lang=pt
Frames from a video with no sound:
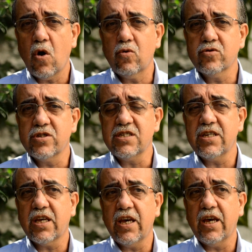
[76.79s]
alguns
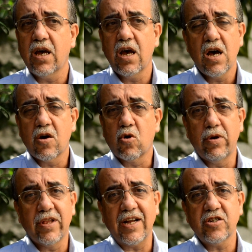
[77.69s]
dizem que a
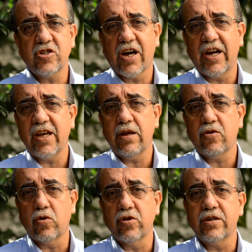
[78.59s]
comunidade chegaria
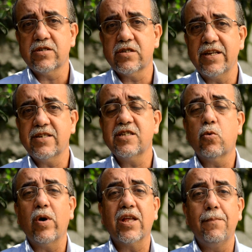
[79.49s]
em torno de
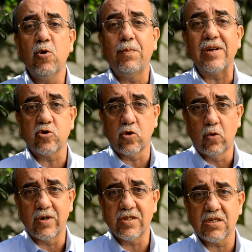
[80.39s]
150 mil
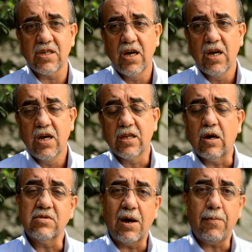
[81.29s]
pessoas.
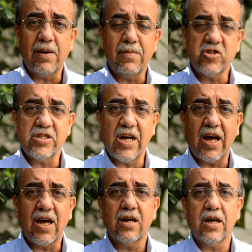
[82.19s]
Então dá para
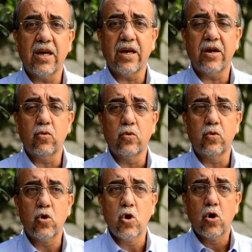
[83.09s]
imaginar é,
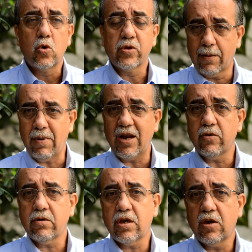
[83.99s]
o
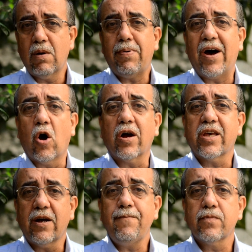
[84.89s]
trabalho que uma
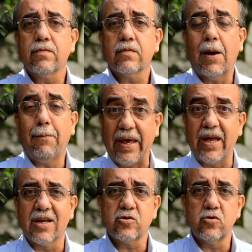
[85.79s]
paróquia,
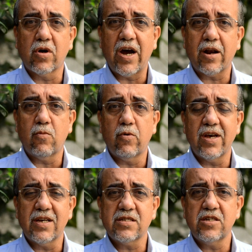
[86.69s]
apenas num lugar
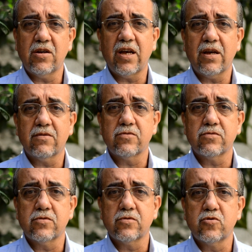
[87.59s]
como esse, né, o,
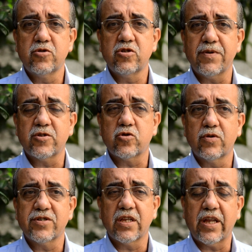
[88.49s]
o número de
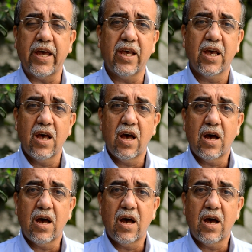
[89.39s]
pessoas que tem